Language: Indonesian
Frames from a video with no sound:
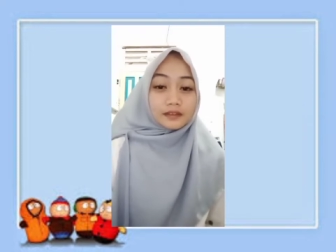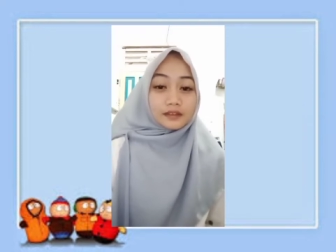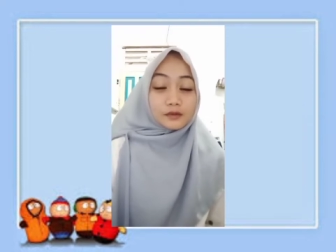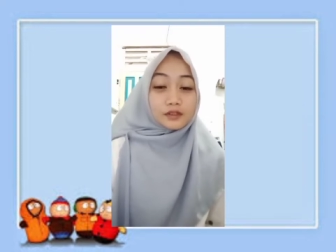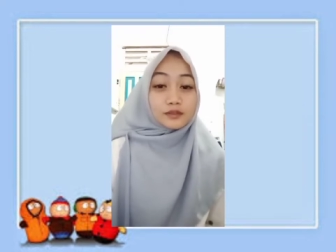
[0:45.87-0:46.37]

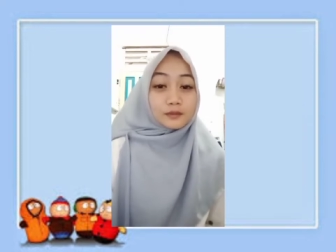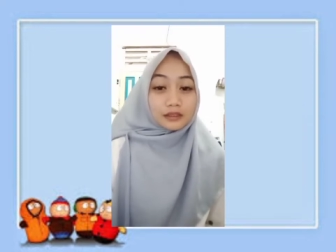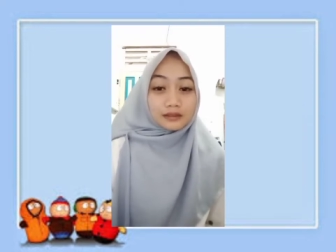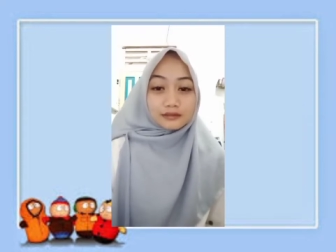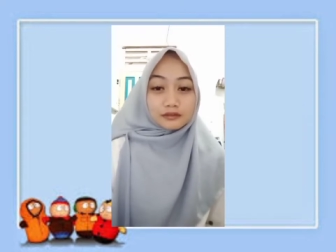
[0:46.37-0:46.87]

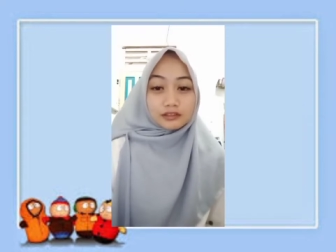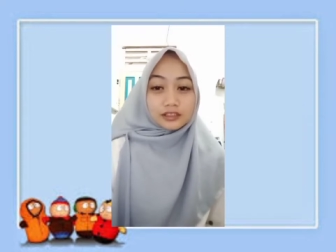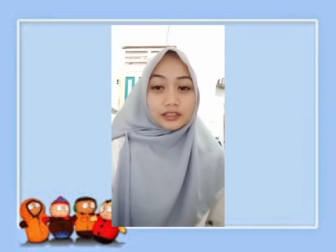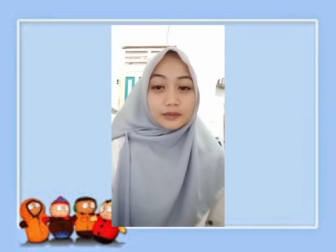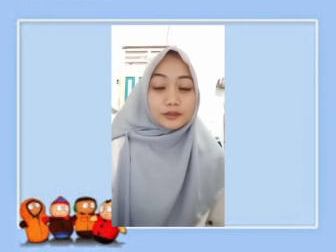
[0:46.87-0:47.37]
diwajibkan untuk
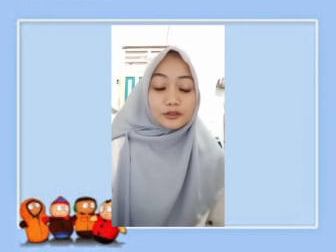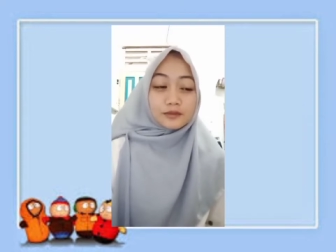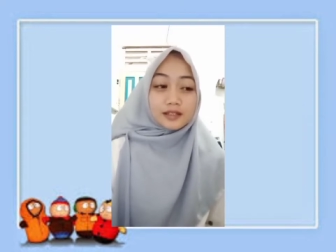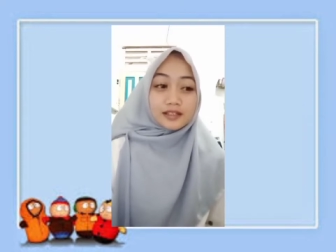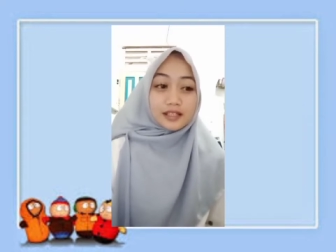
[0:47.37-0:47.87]
tetap di
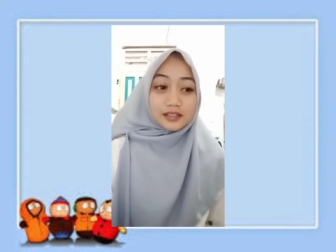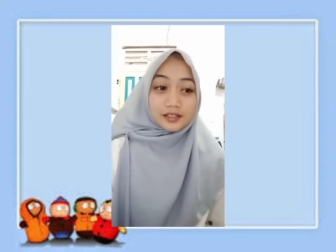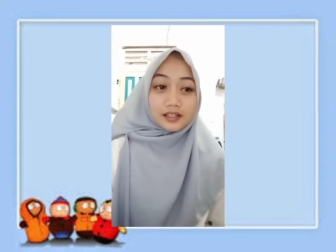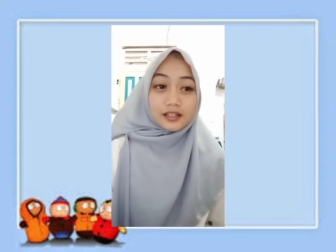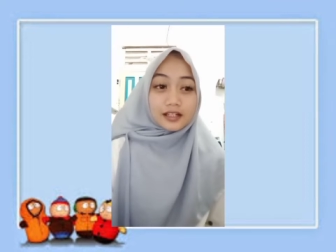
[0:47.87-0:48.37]
rumah
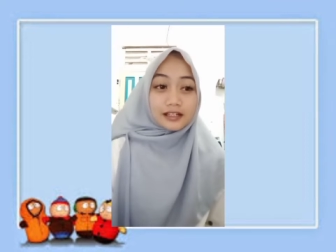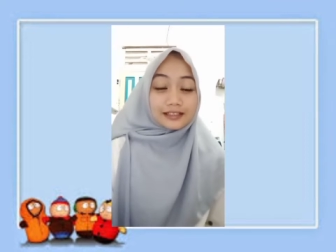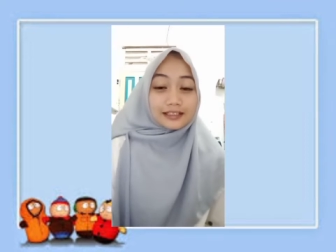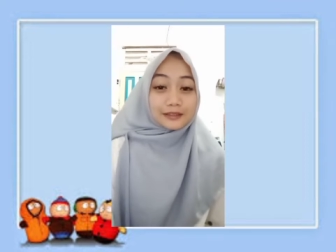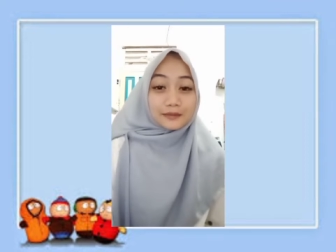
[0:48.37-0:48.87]
saja
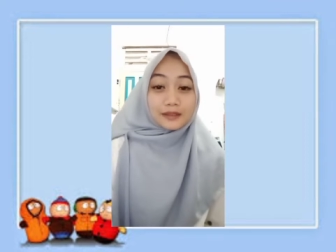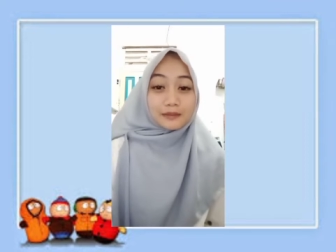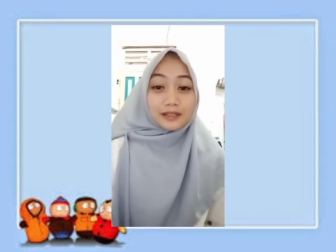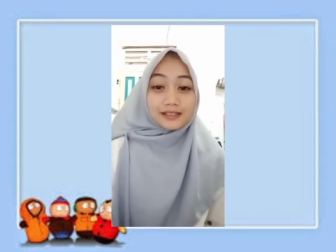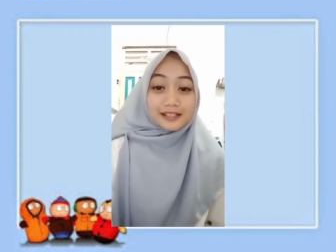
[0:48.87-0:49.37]
agar tetap
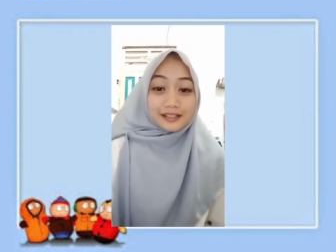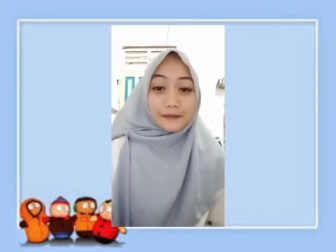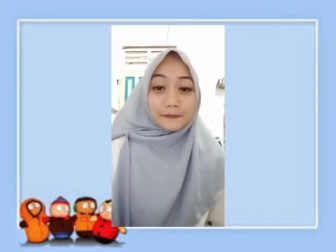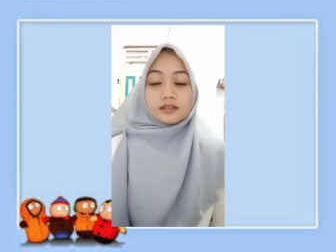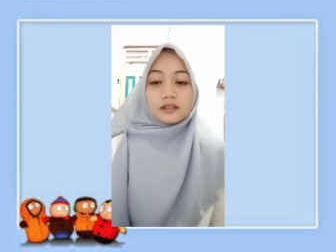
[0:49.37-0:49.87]
baik-baik
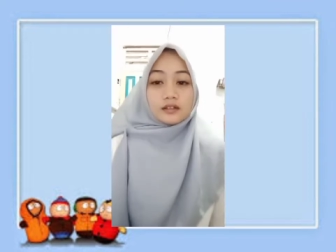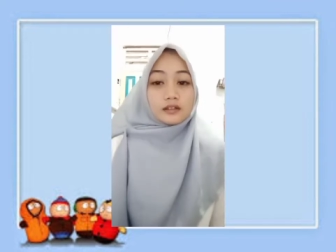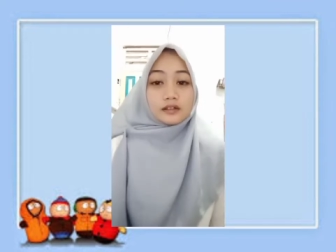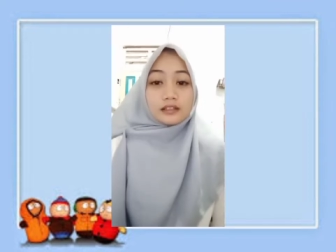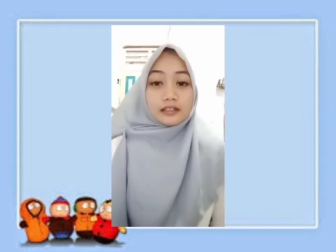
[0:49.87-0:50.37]
saja.
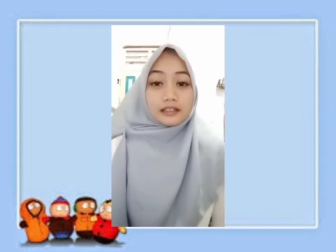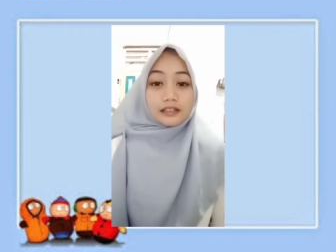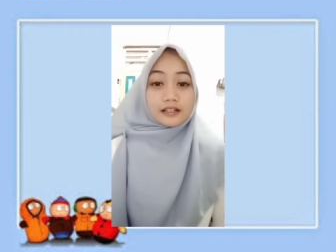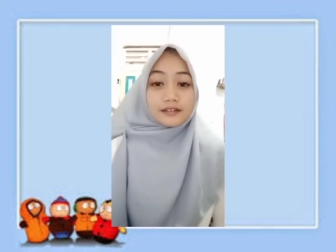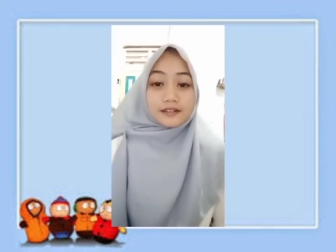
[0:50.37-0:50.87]
Oleh
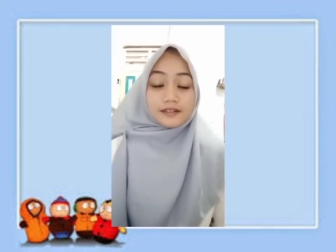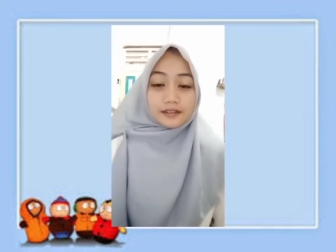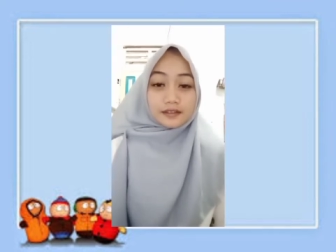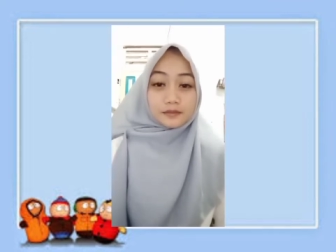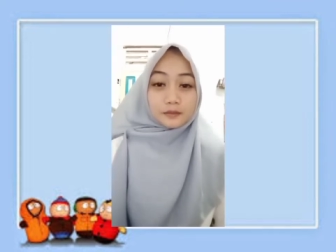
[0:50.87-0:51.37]
karena
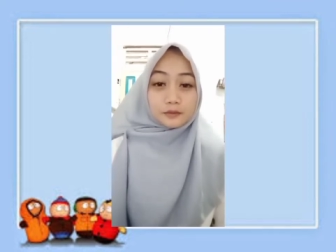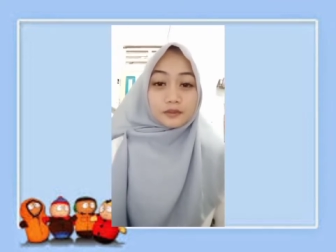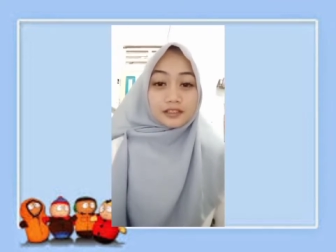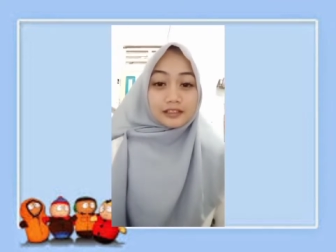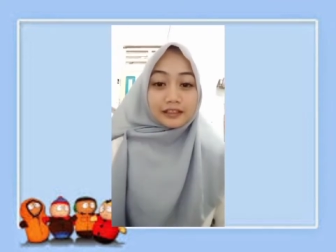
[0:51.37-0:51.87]
sistem
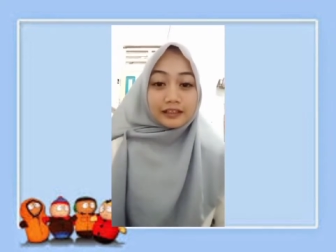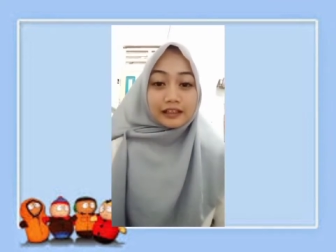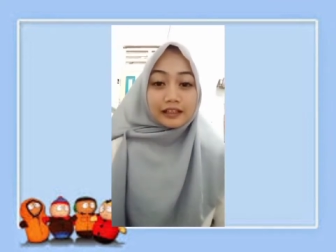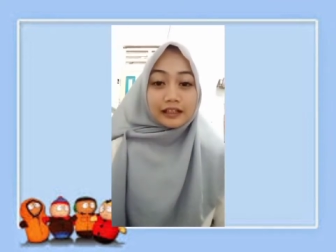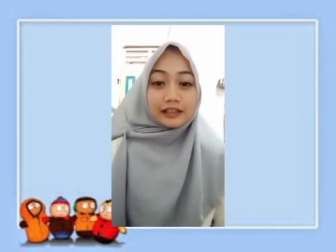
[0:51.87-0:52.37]
pembelajaran
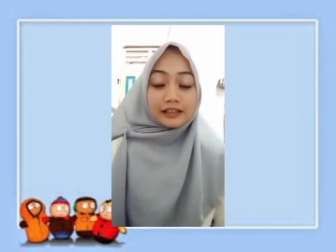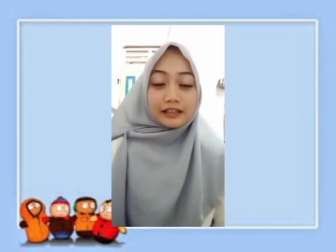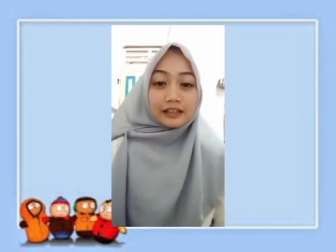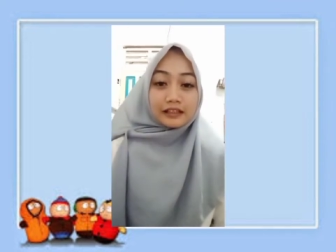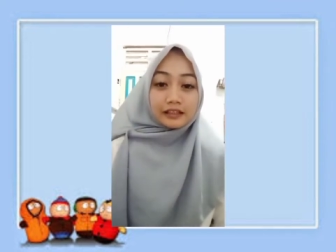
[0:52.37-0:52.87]
kita kali
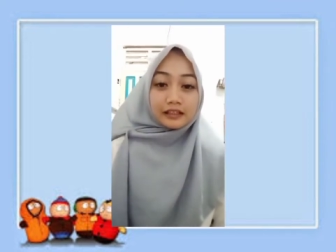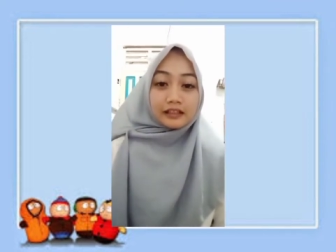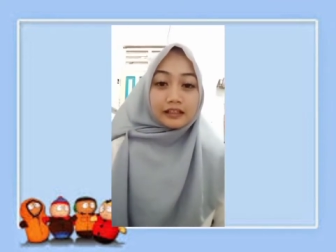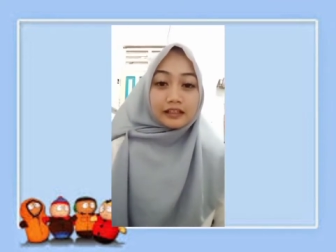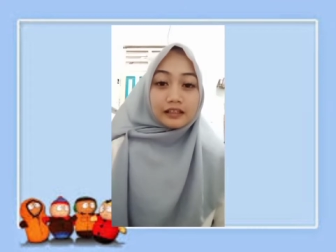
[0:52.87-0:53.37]

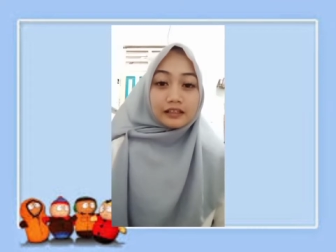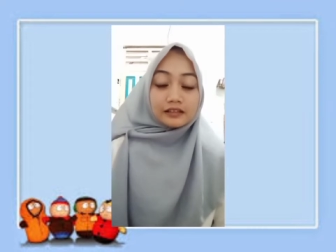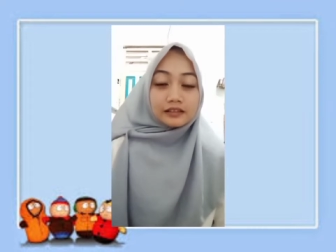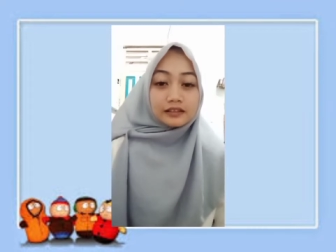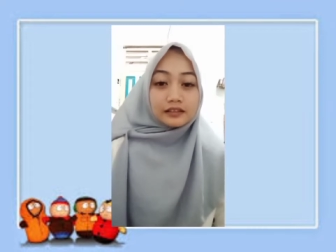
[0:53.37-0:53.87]
ini
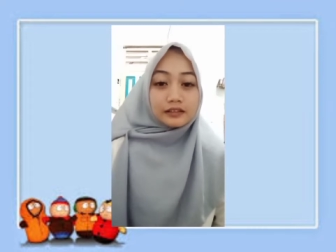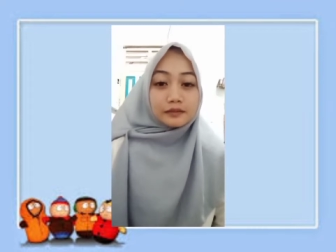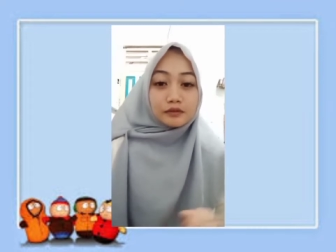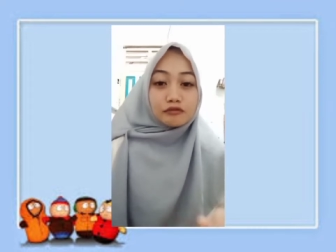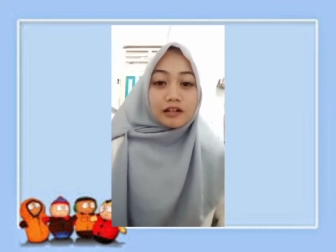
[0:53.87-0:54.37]
uh,
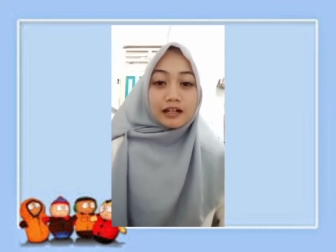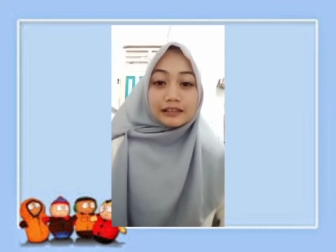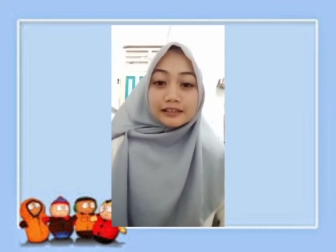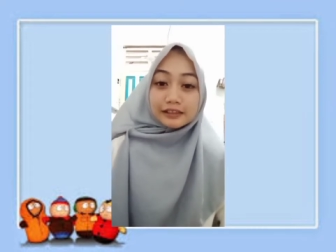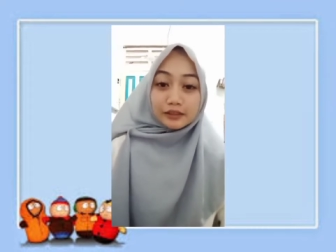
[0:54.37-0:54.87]

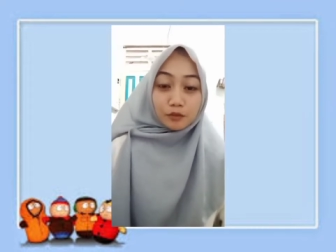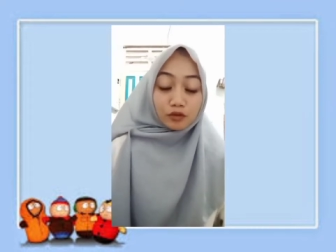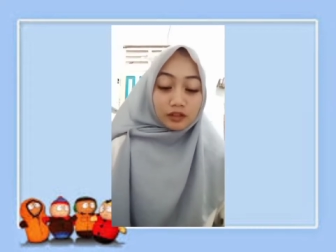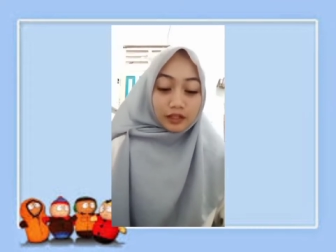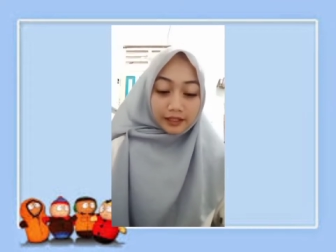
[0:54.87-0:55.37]
menggunakan sistem
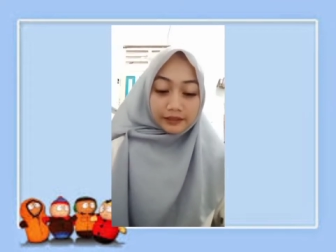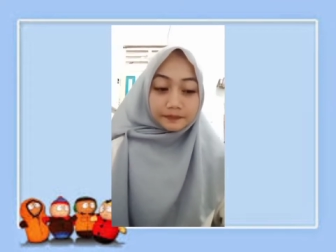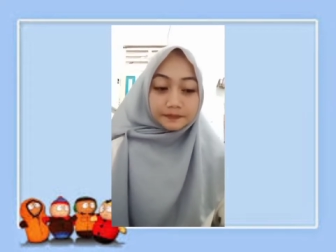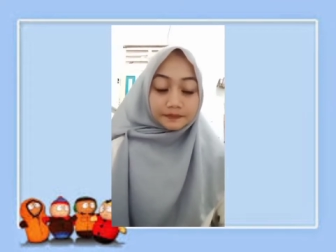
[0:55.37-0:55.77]
online,